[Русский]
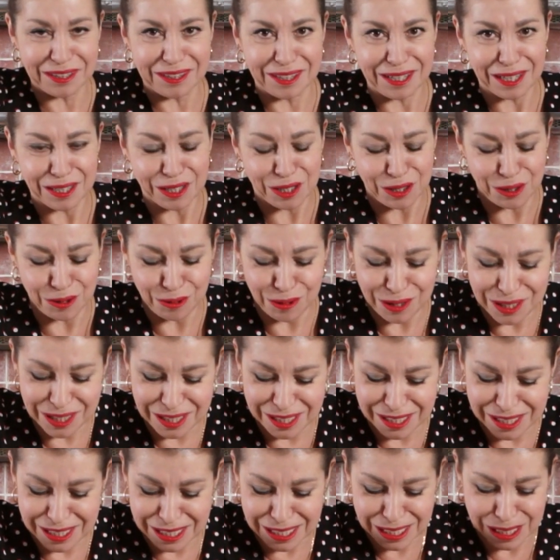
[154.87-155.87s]
Так что
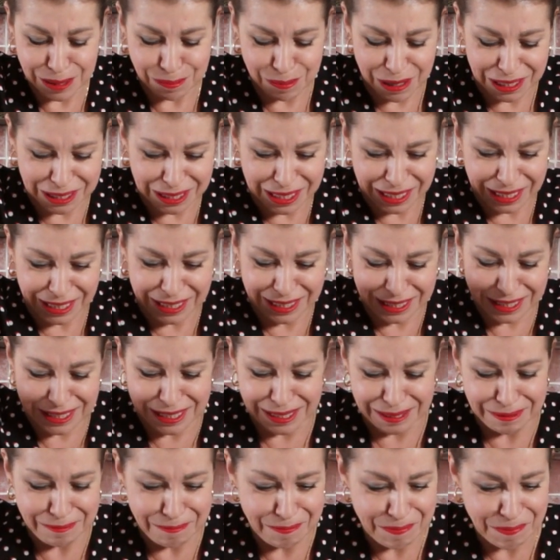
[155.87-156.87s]
идите,
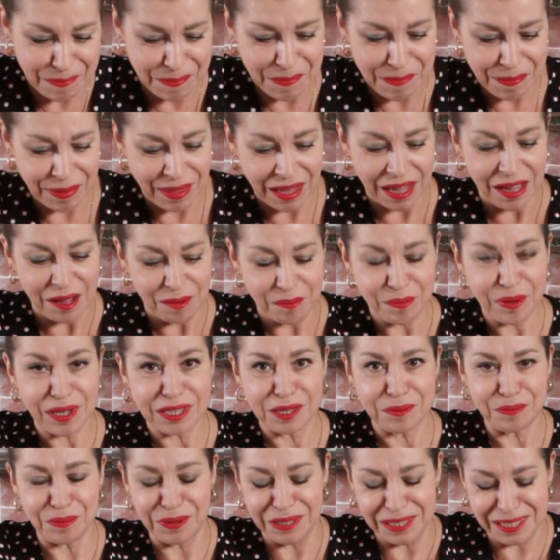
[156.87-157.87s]
смотрите,
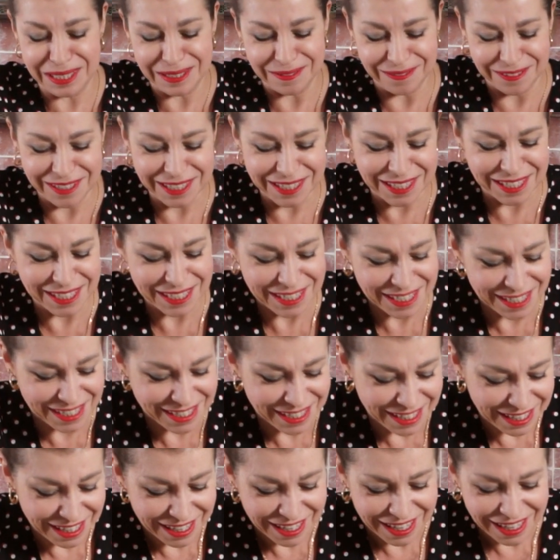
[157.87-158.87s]
подписывайтесь.
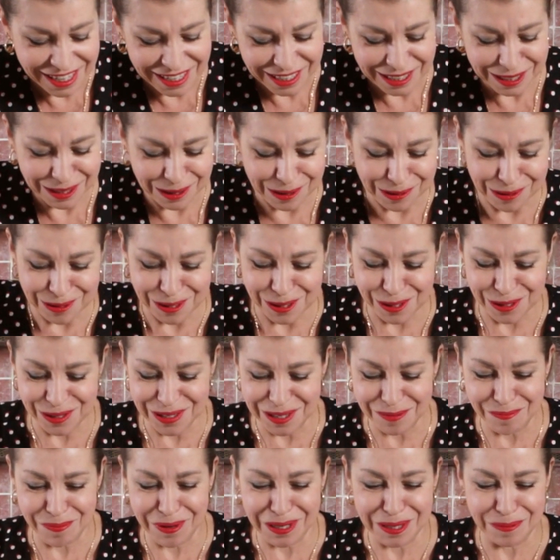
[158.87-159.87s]
Кто еще
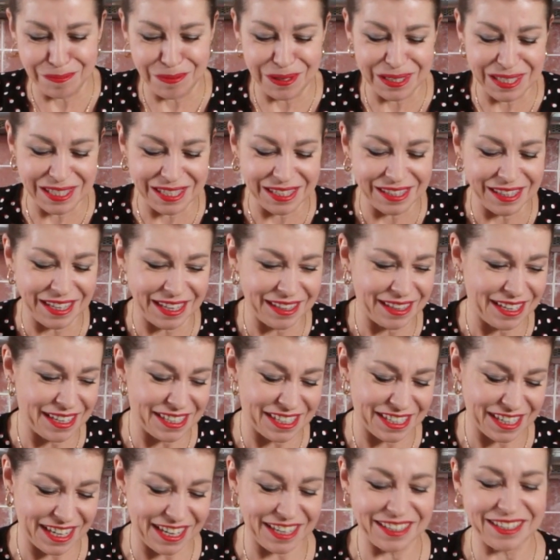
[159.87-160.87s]
не подписан на
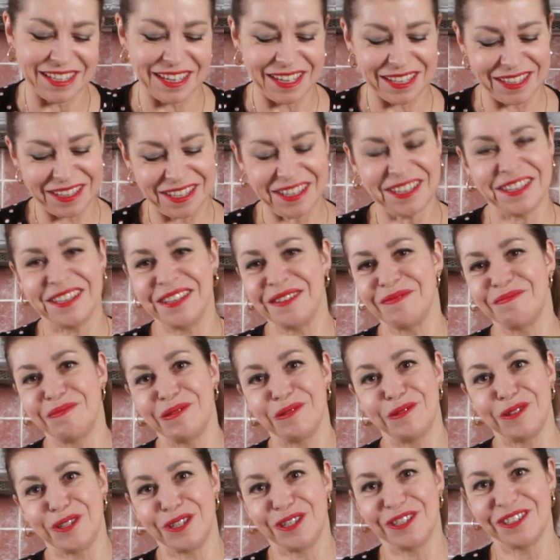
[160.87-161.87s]
наш канал,
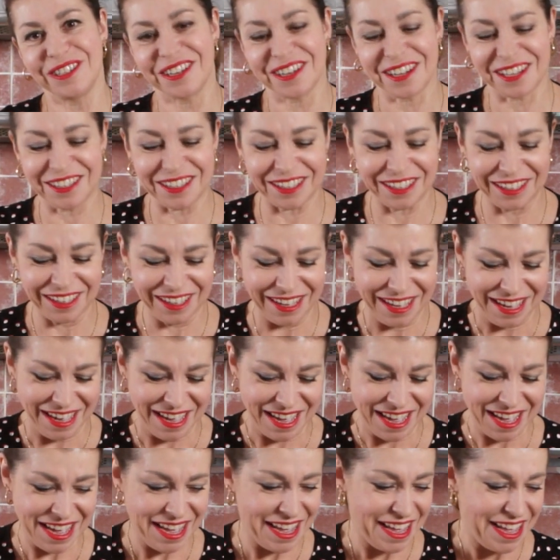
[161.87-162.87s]
мы очень рады
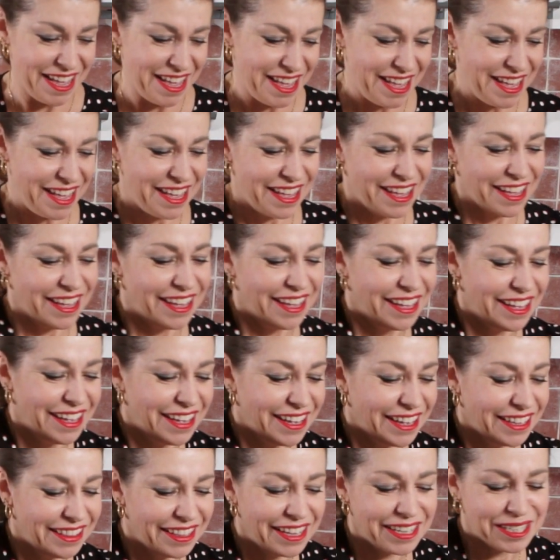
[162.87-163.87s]

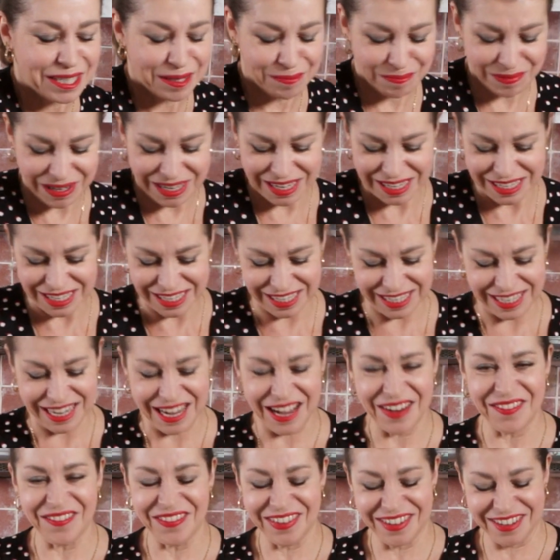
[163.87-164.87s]
нашим
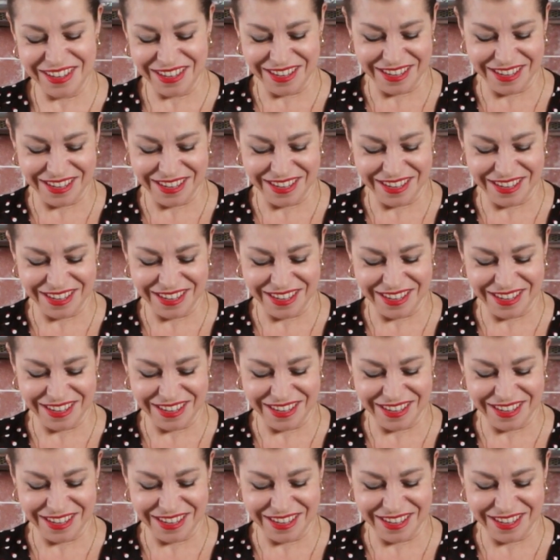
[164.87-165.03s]
гостям.